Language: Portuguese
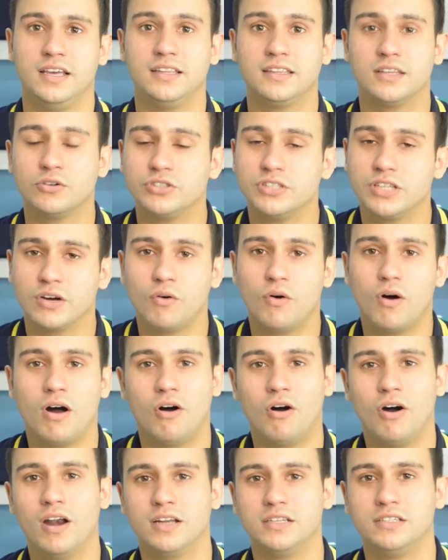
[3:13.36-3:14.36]
Então chegou
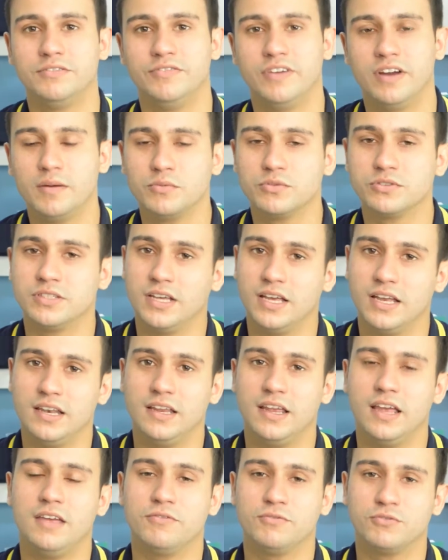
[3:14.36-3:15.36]
a hora de vermos
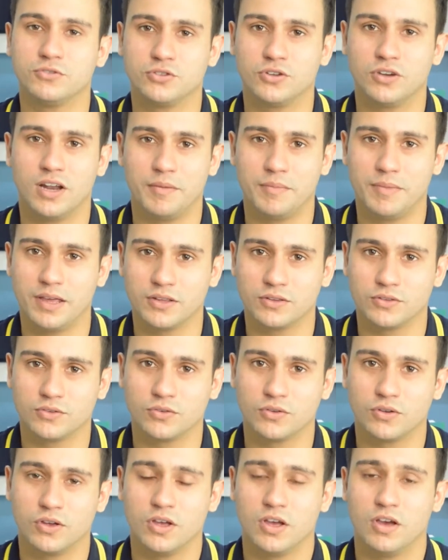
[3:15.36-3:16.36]
ele em
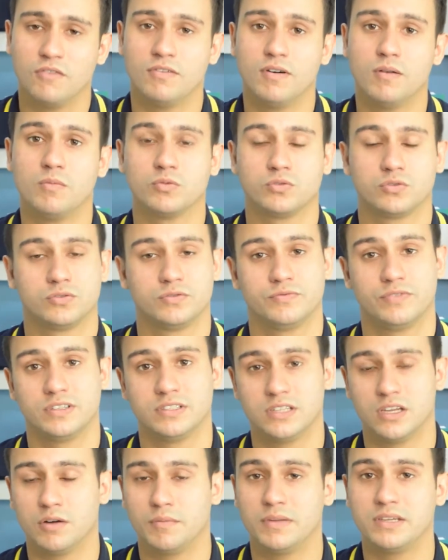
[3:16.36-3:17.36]
funcionamento. Vamos
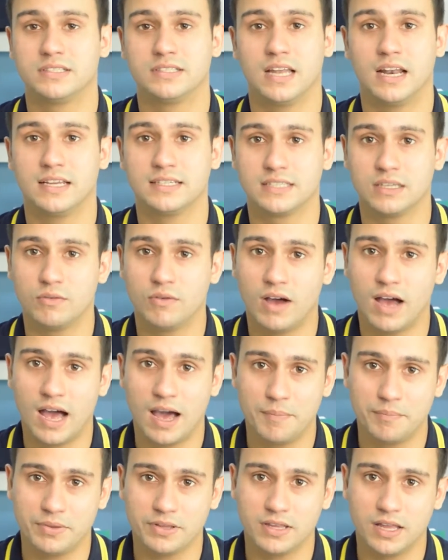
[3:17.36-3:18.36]
fazer uma instalação
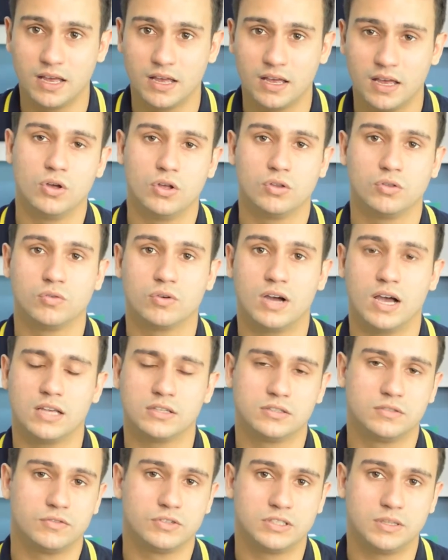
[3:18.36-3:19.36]
rápida, no
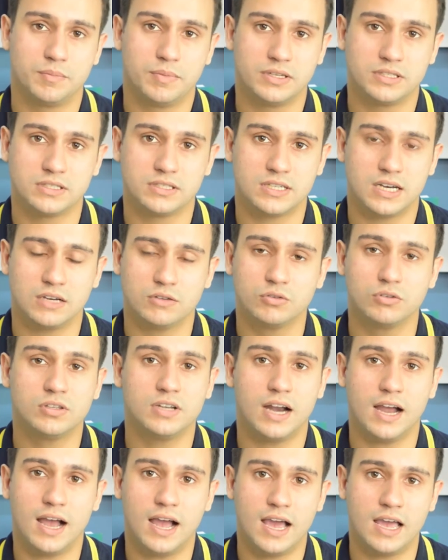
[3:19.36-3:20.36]
caso de você precisar do
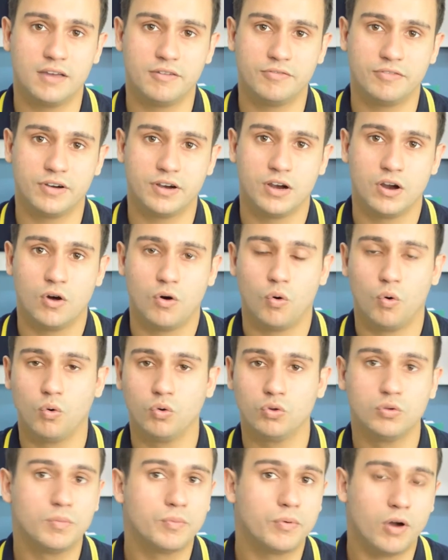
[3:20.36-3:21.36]
driver
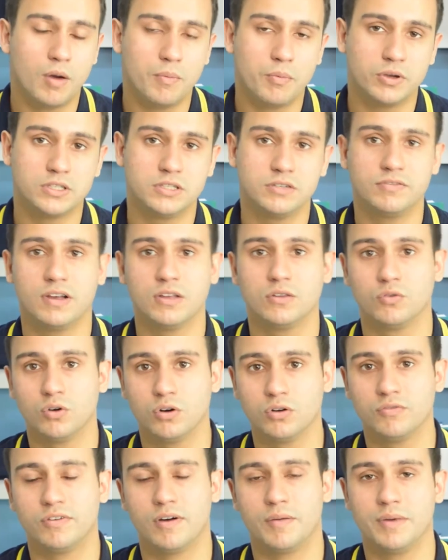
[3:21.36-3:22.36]
ou do próprio
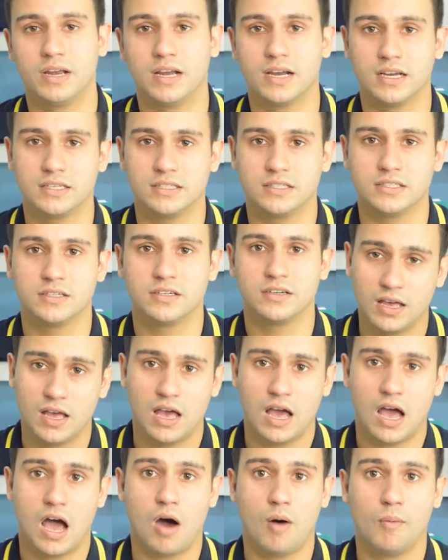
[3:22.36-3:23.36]
ativador do fabricante.
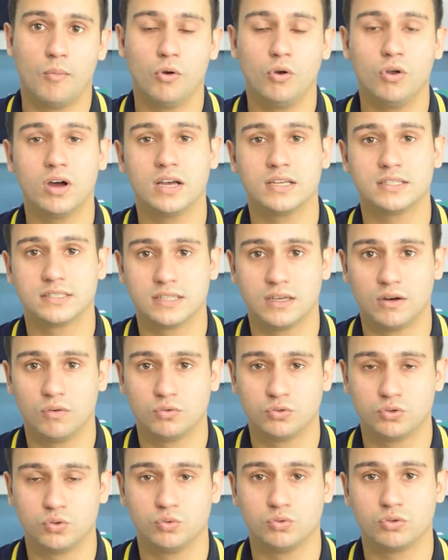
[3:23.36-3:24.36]
A
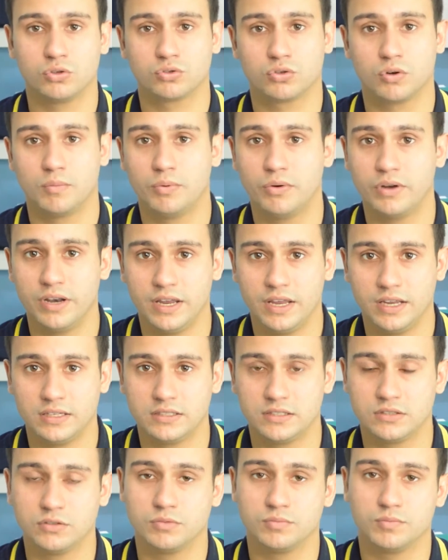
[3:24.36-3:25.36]
homologação junto aos
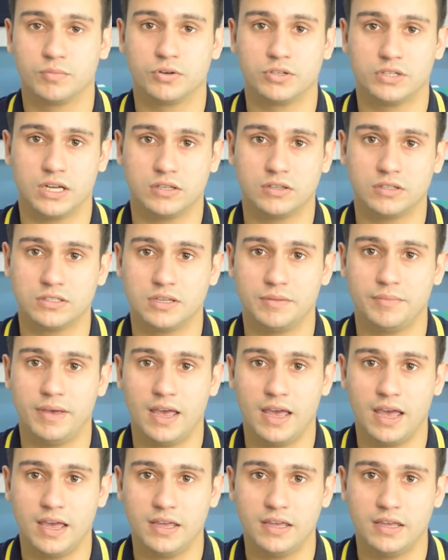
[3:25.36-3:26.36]
componentes do projeto
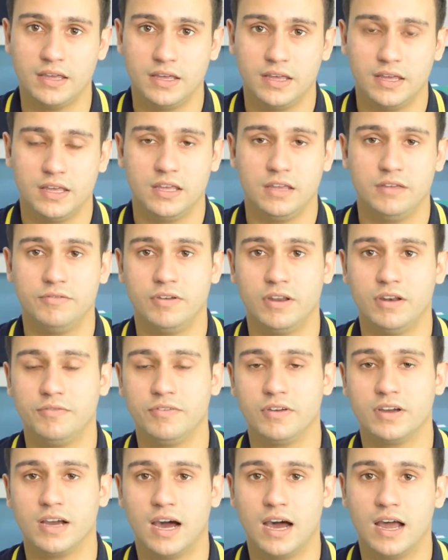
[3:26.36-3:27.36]
ACBR e
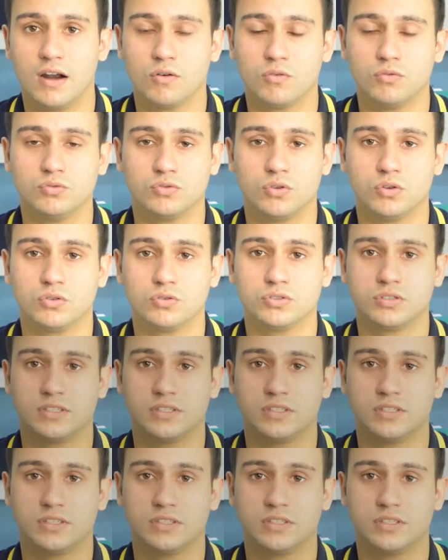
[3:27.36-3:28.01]
verificar alguns outros